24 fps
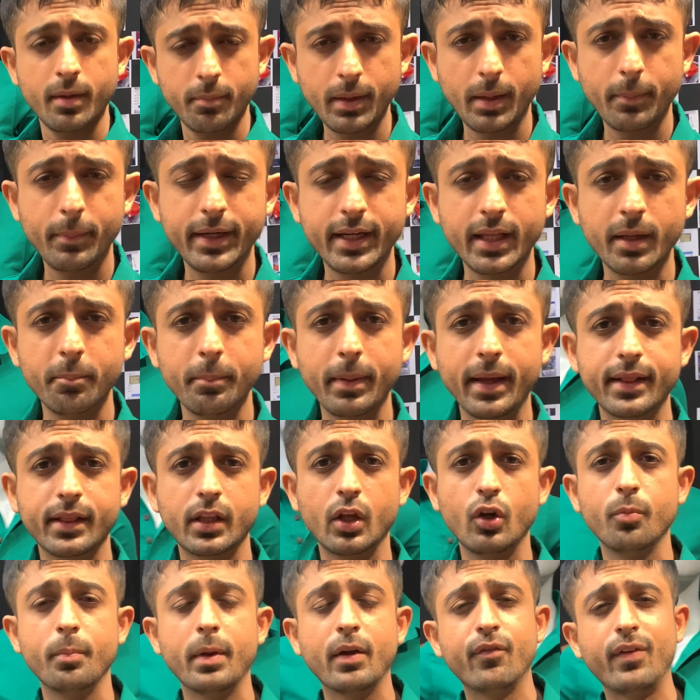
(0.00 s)
मैं मीडियम
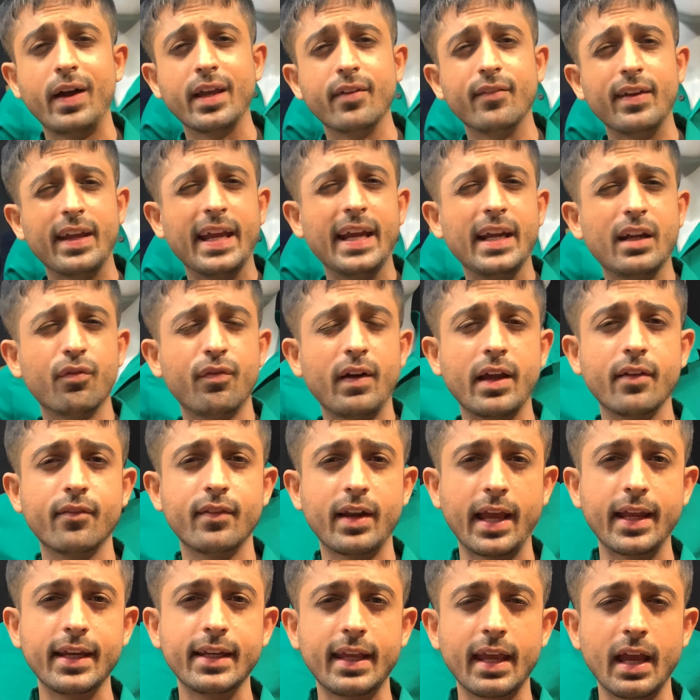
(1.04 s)
पहनता हूँ मैं फाइव एट फाइव
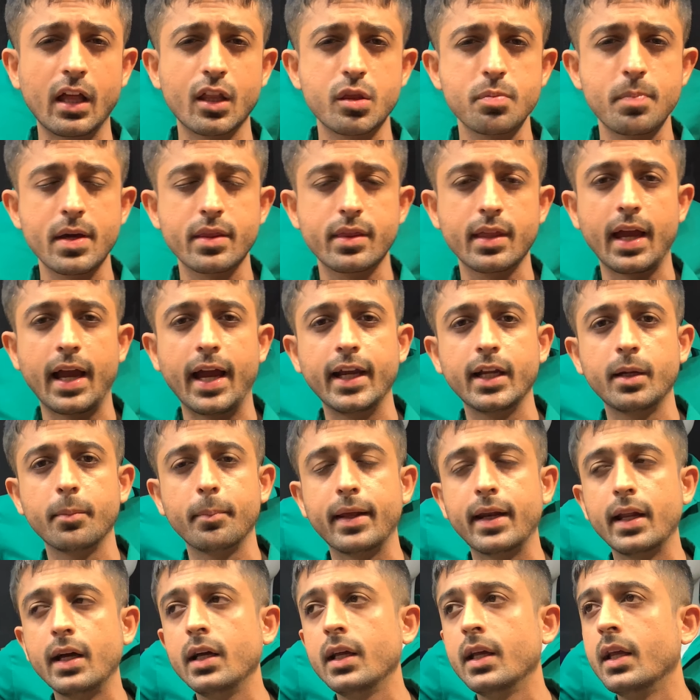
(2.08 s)
नाइन के आसपास है हाइट
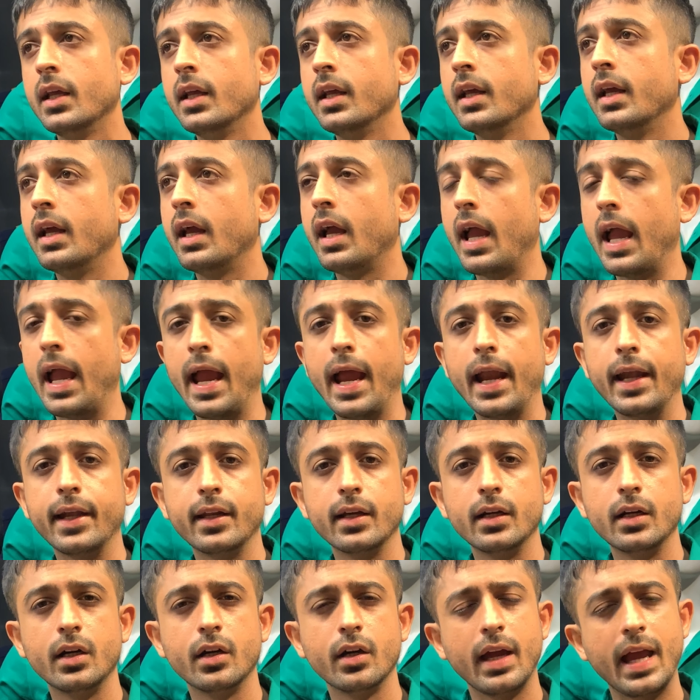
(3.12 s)
मेरा
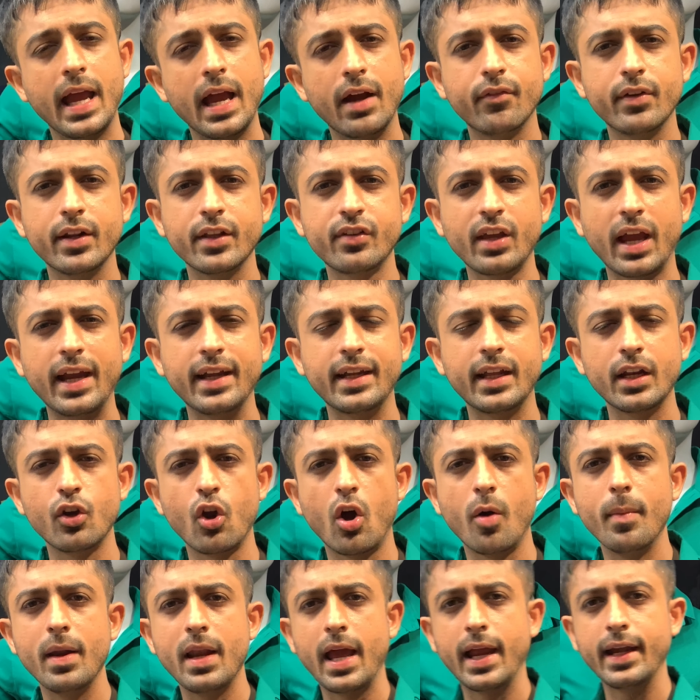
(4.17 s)
एंड एवरेज हाइट है
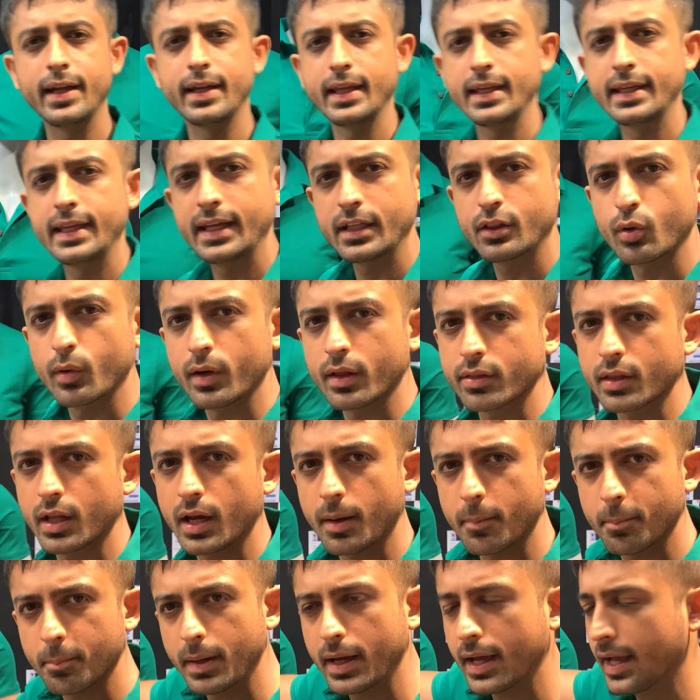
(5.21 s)
नॉर्मल हाइट है ये थोड़ा सा
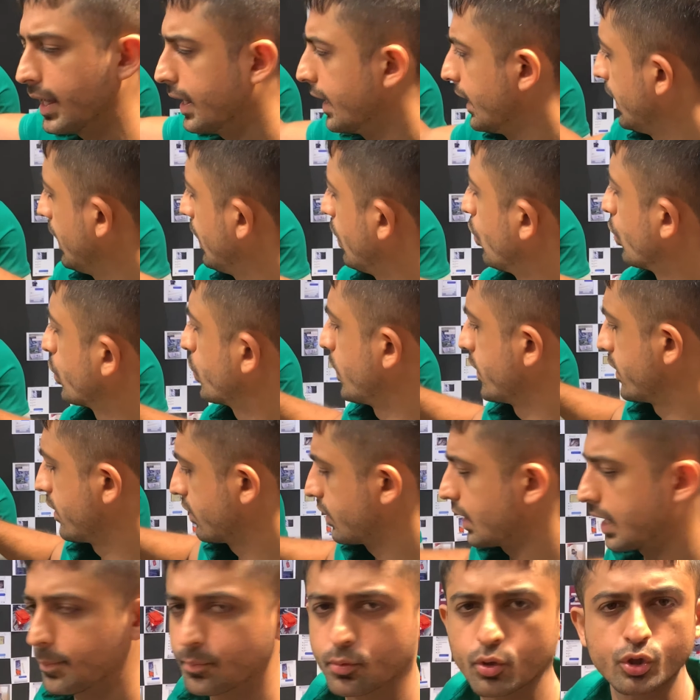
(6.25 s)
लंबा है उस वजह
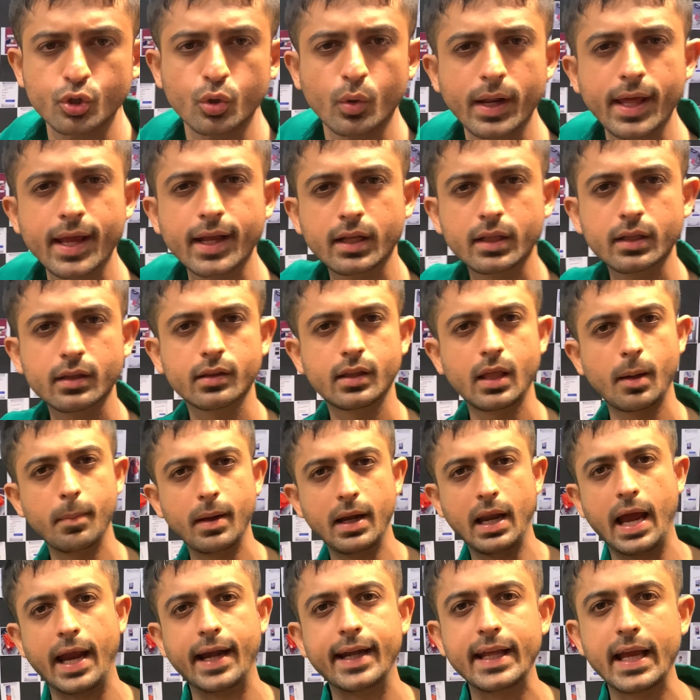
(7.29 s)
से आपको थोड़ा एक
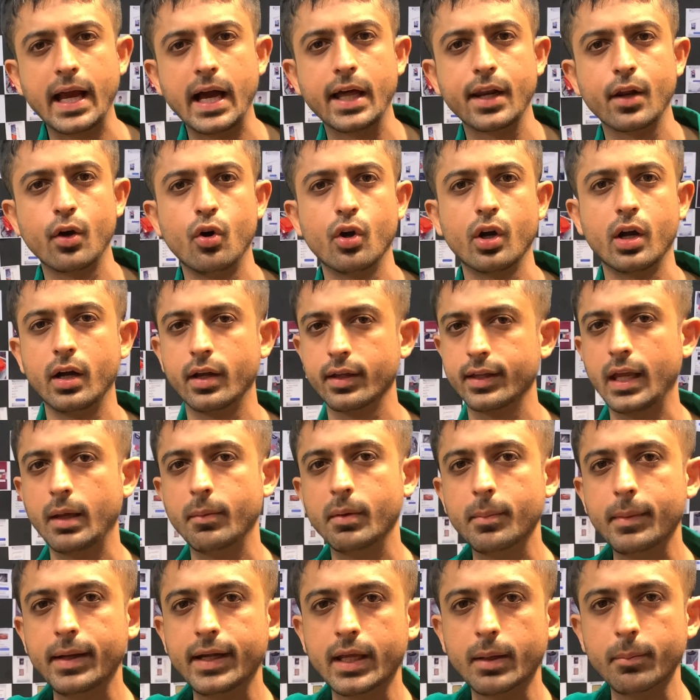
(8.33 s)
डबल आइडिया आ रहा होगा ये
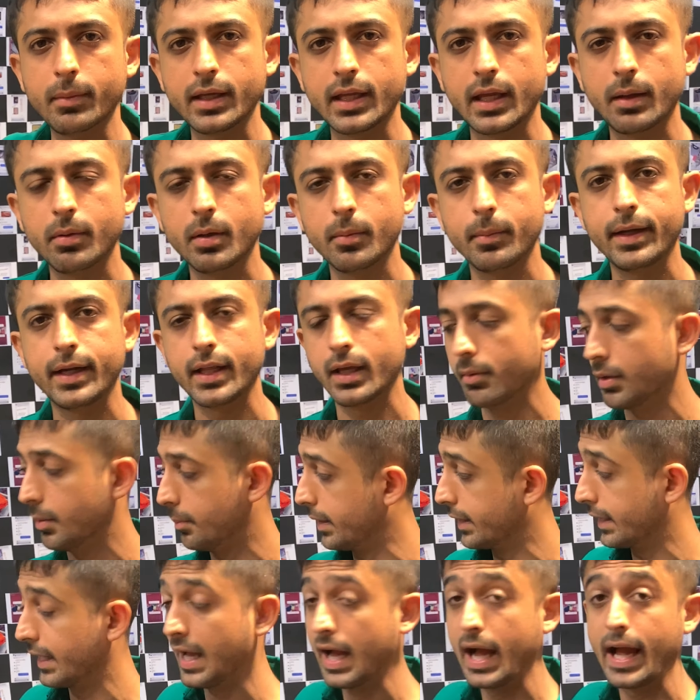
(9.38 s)
भी मीडियम है ये भी मीडियम है
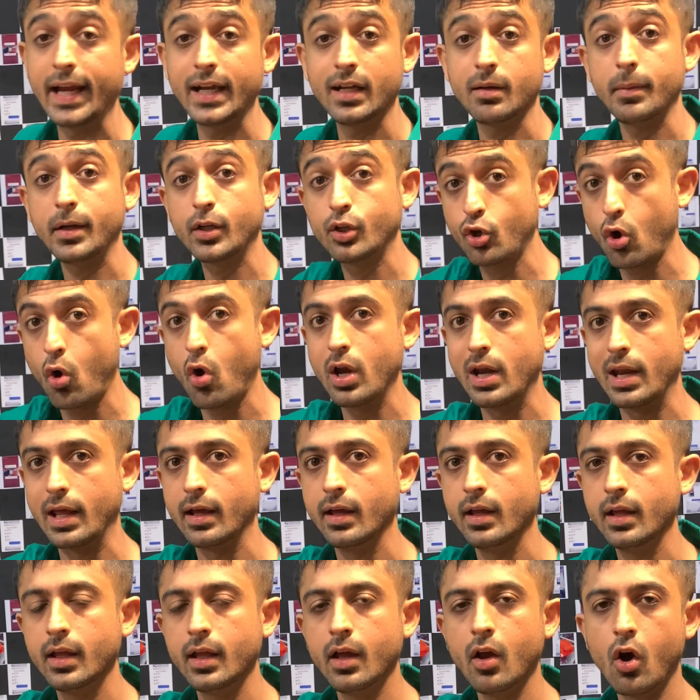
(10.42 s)
बट ये हाइट में टॉल है
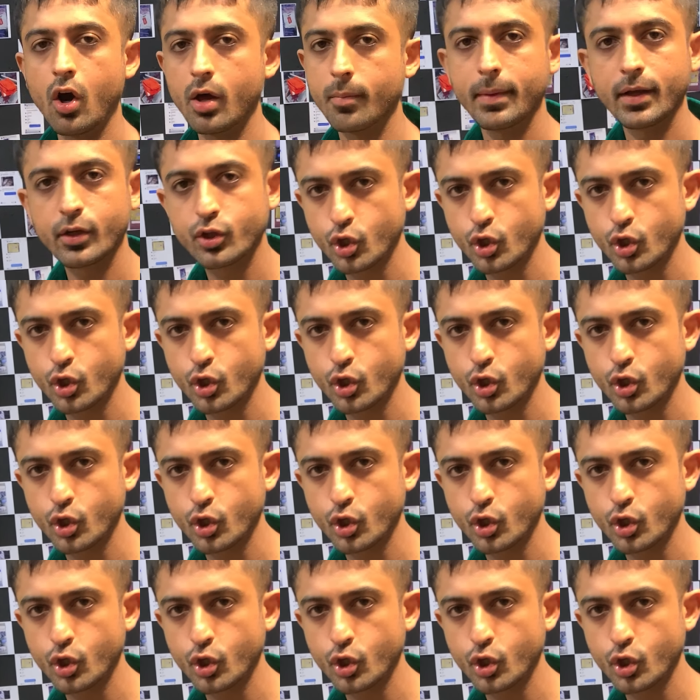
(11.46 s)
और मैं